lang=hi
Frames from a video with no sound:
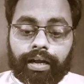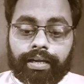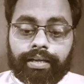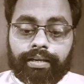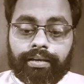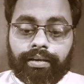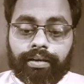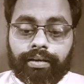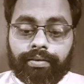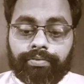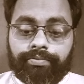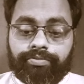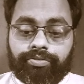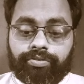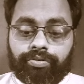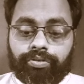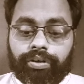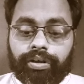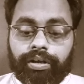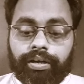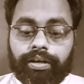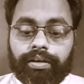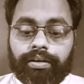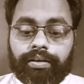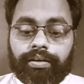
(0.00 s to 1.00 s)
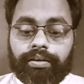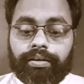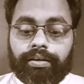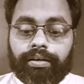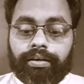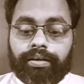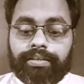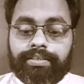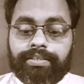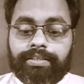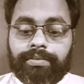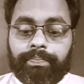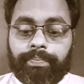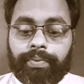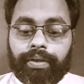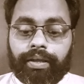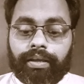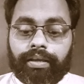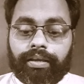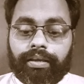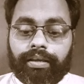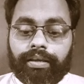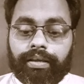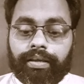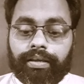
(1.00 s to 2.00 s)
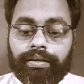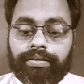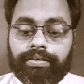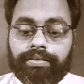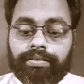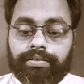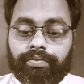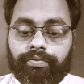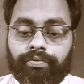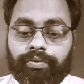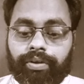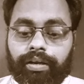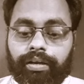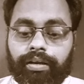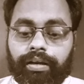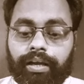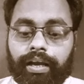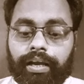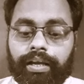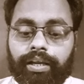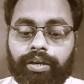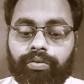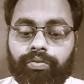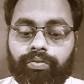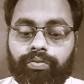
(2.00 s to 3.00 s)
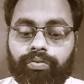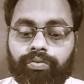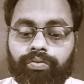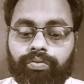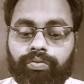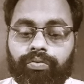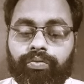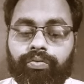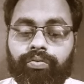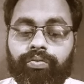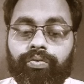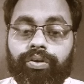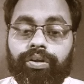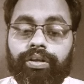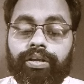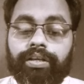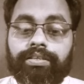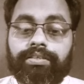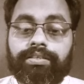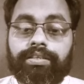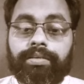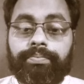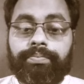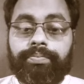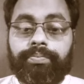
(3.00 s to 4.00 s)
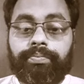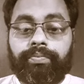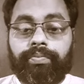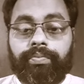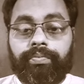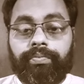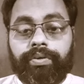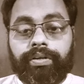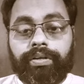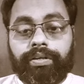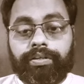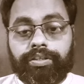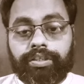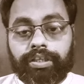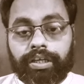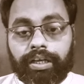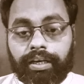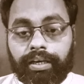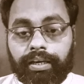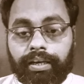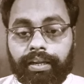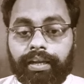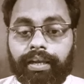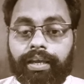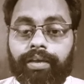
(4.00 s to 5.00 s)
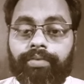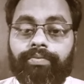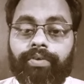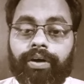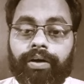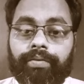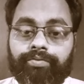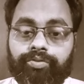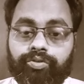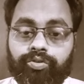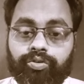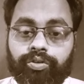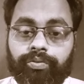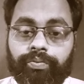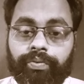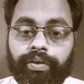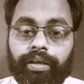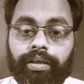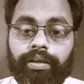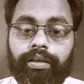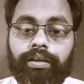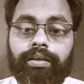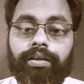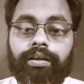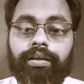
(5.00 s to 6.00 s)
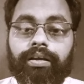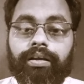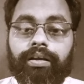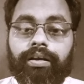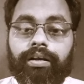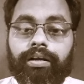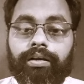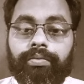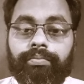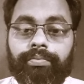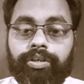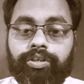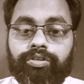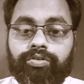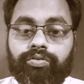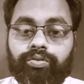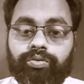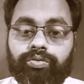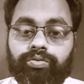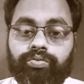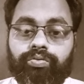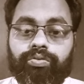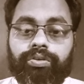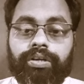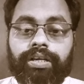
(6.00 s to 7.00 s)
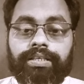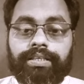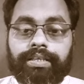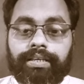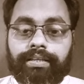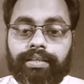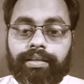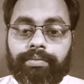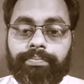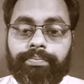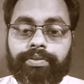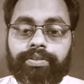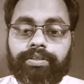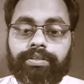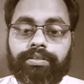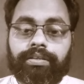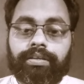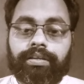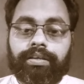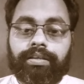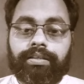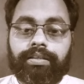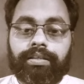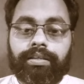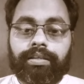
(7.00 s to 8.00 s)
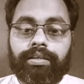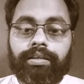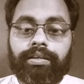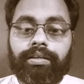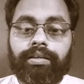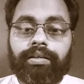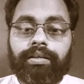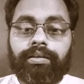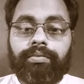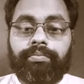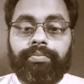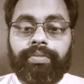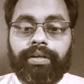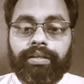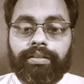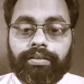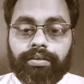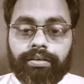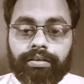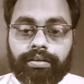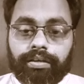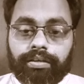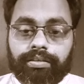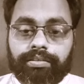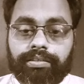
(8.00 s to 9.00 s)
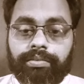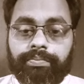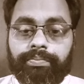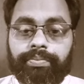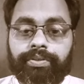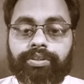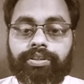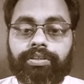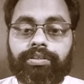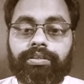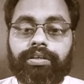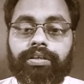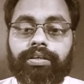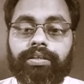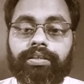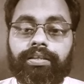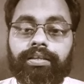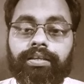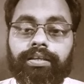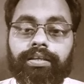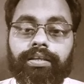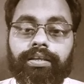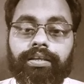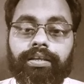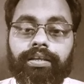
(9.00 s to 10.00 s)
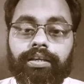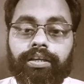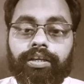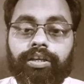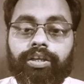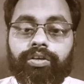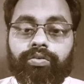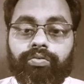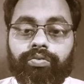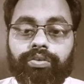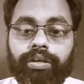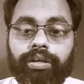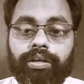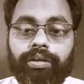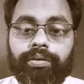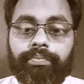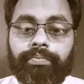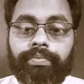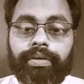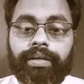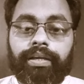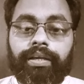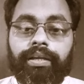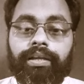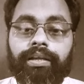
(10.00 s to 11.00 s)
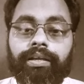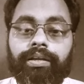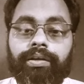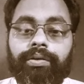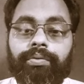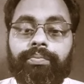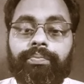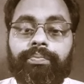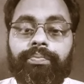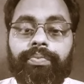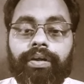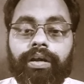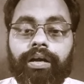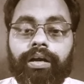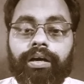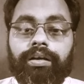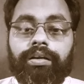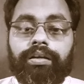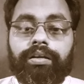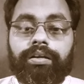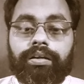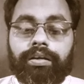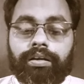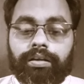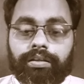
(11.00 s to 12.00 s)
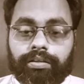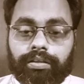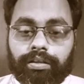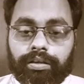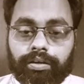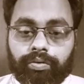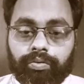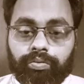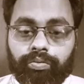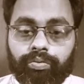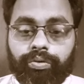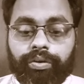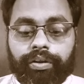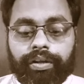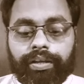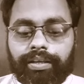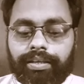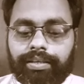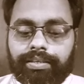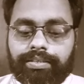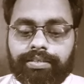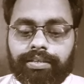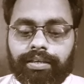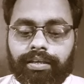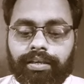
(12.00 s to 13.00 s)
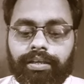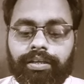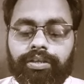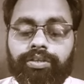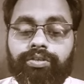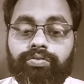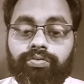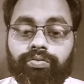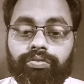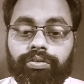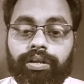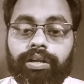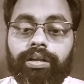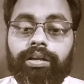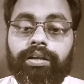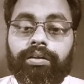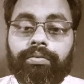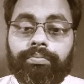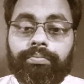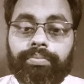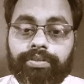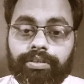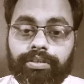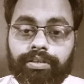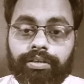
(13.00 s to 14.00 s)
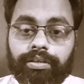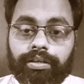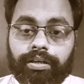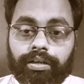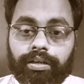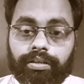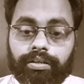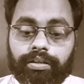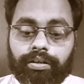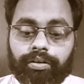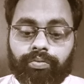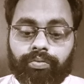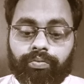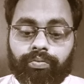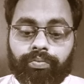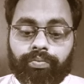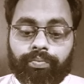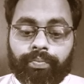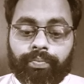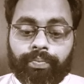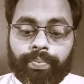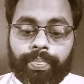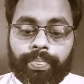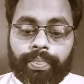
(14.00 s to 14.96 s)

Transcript: आई लव टू हेयर हर स्पीक येट वेल आई नो ये सब जानने के बावजूद भी हम इसको सुनना ज़्यादा पसंद करते हैं बेहतर ढंग से पसंद करते हैं क्योंकि मैं प्यार करता हूँ इसीलिए सुनना पसंद करता हूँ